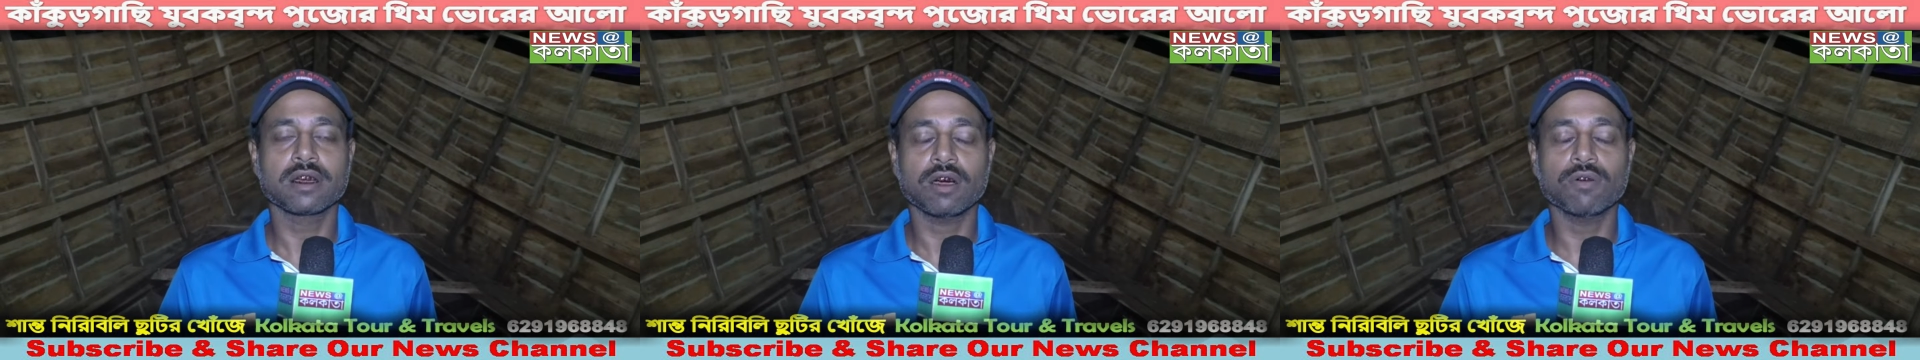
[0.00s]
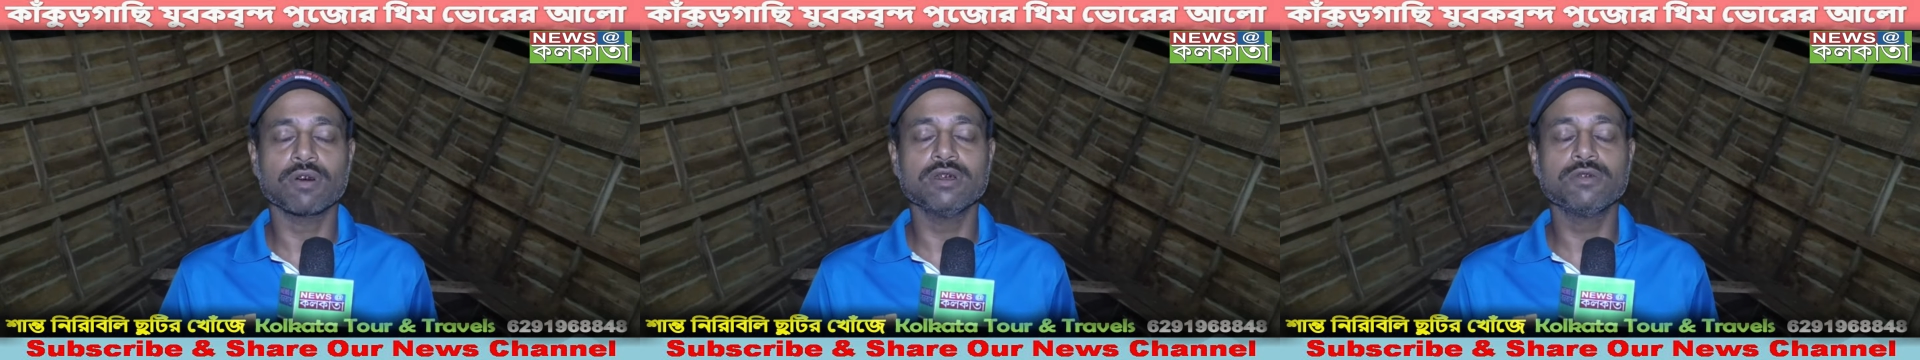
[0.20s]

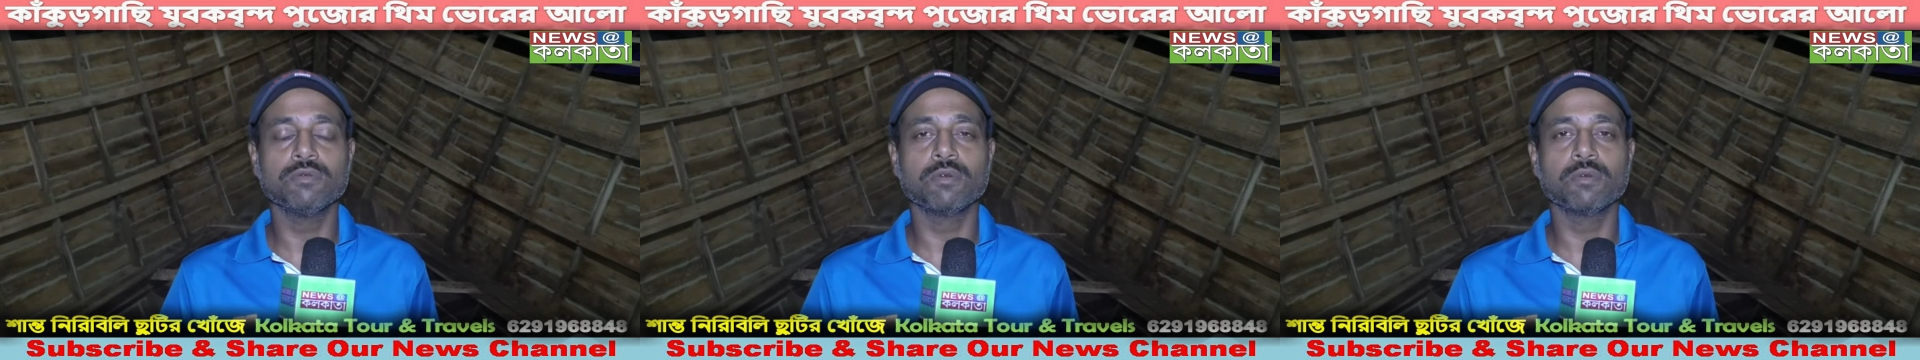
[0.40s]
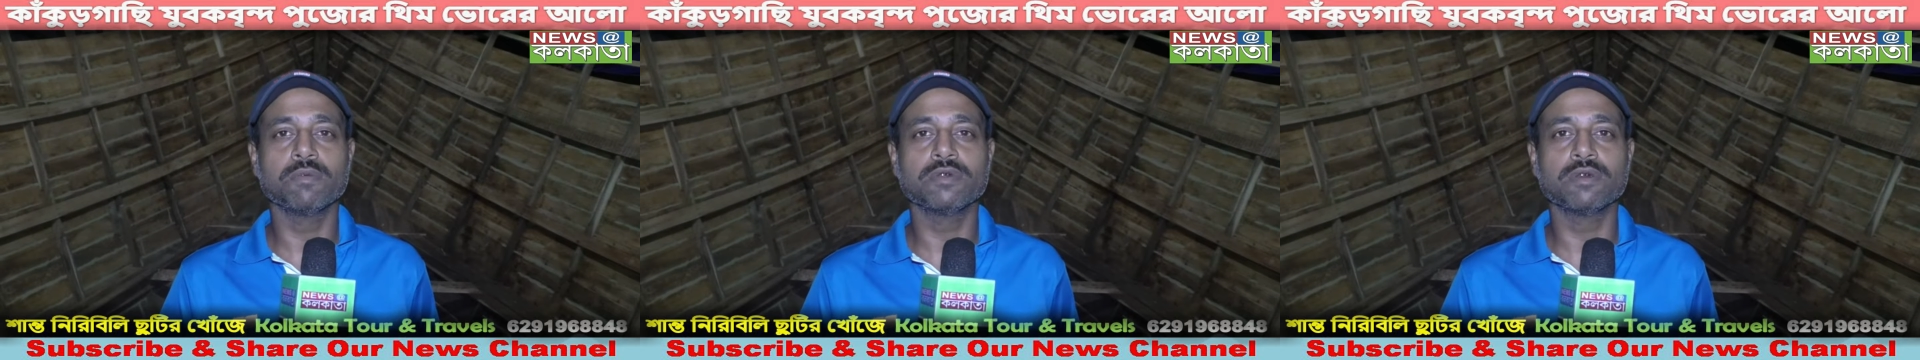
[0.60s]
কাউরাই
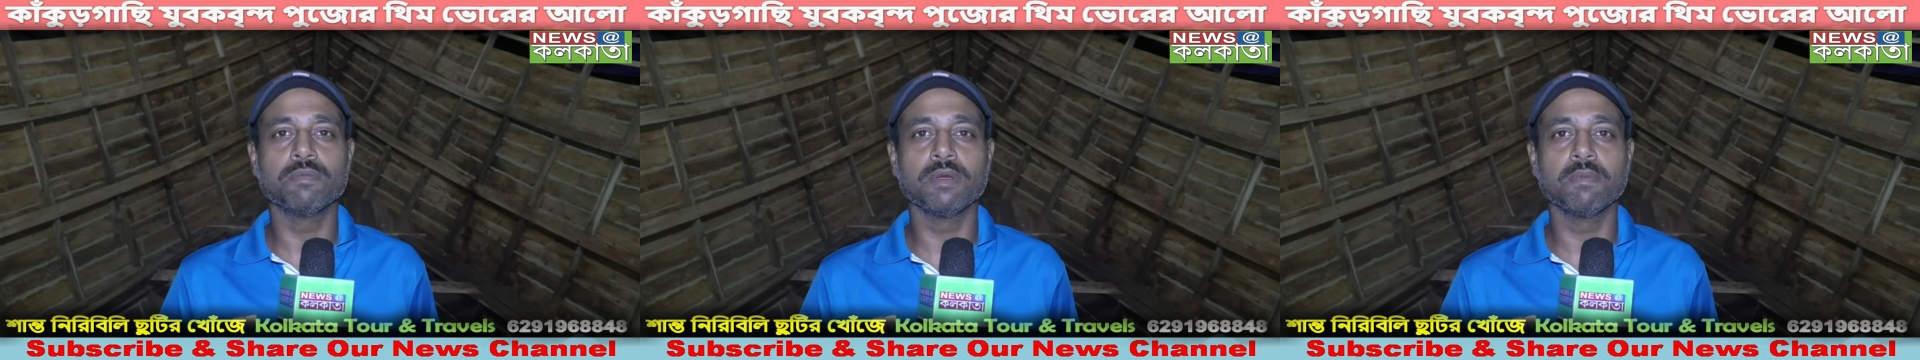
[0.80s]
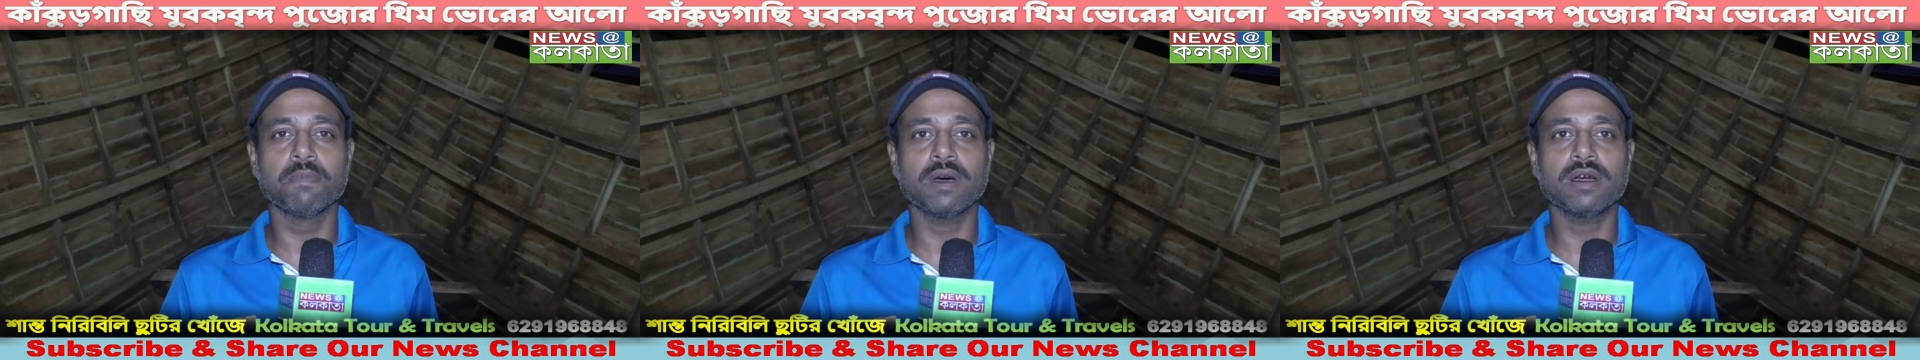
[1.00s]
যুবকবৃন্দর
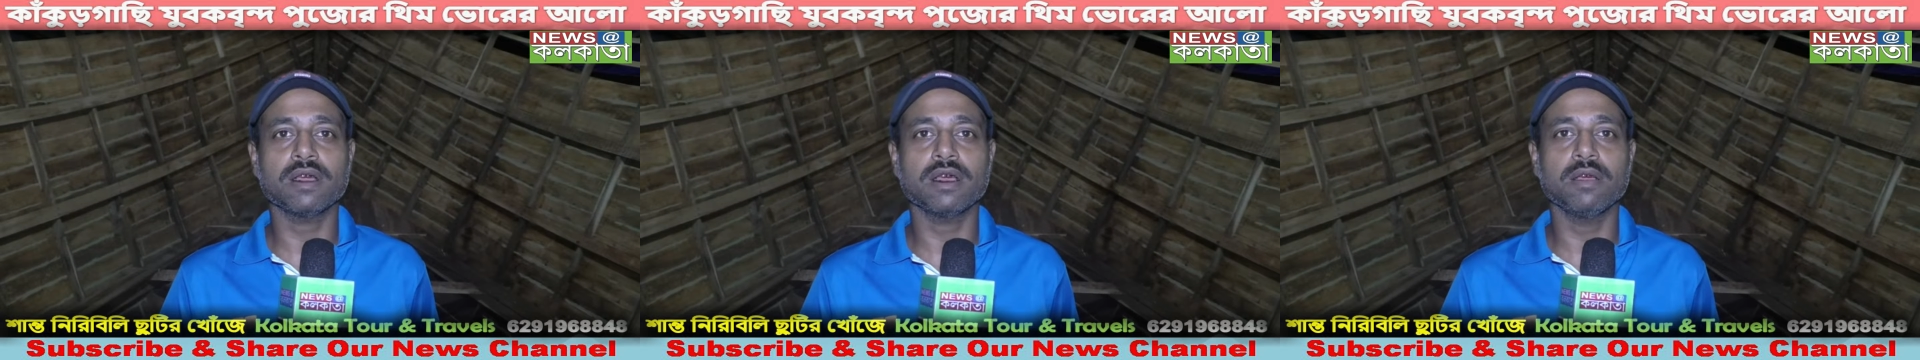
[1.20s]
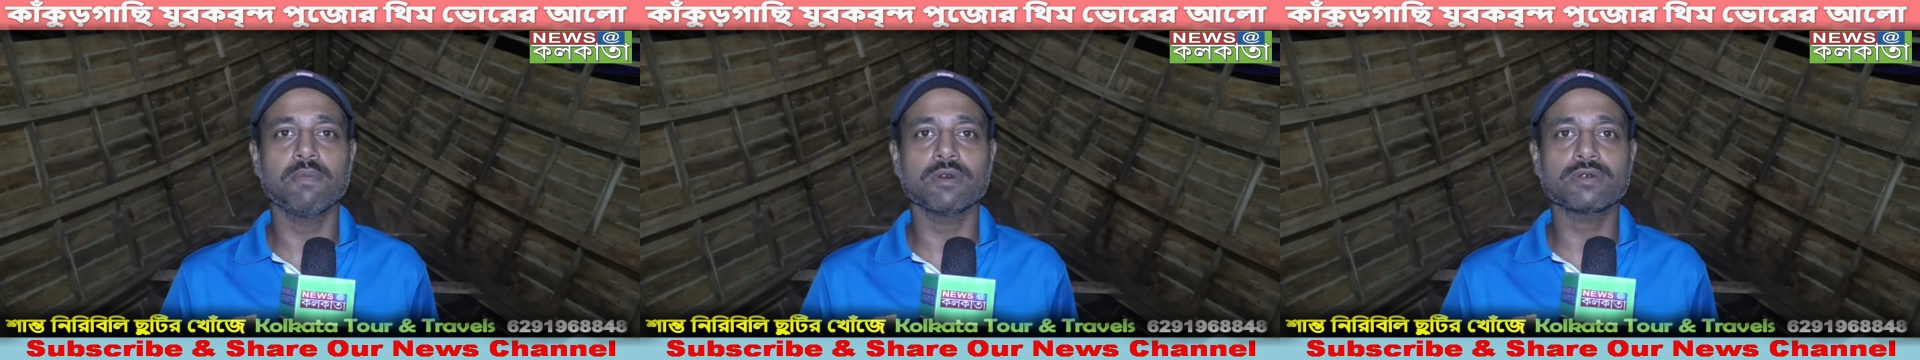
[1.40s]
মেম্বার
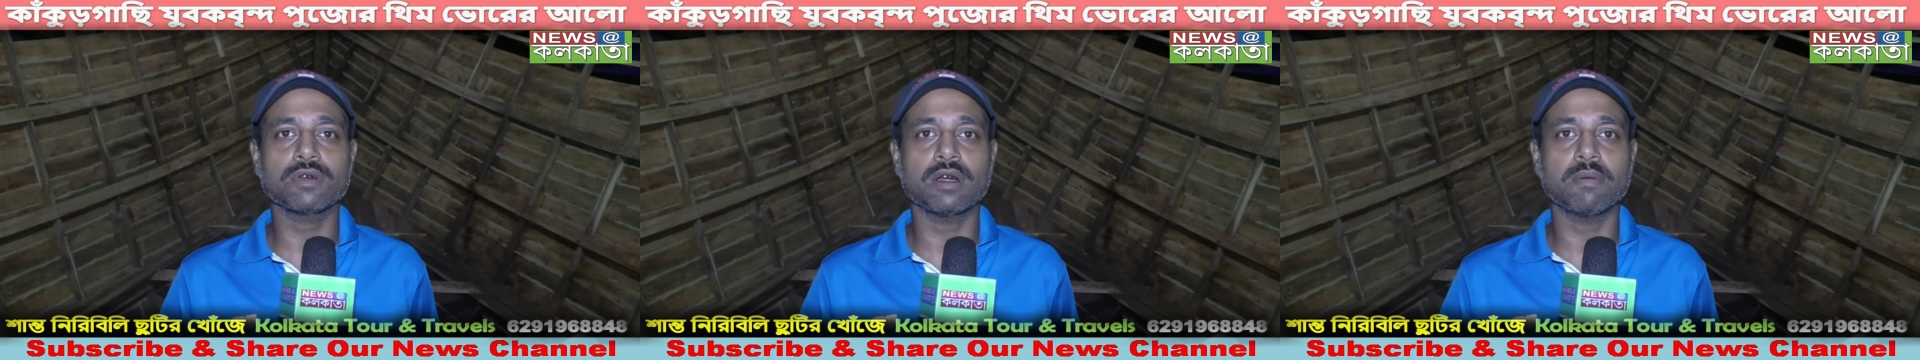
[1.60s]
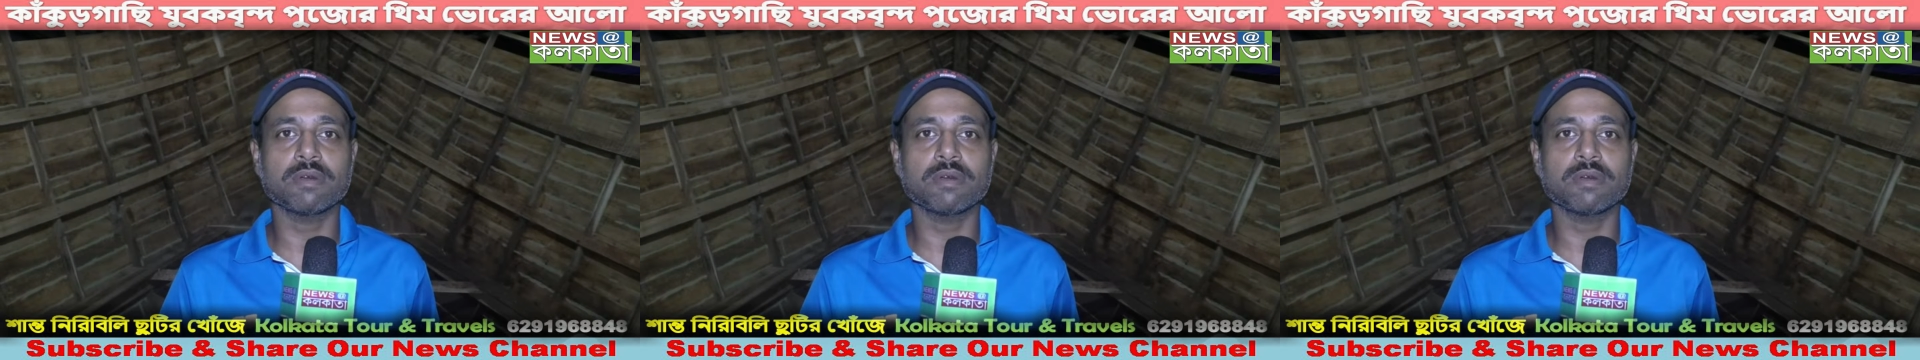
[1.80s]
এই বছর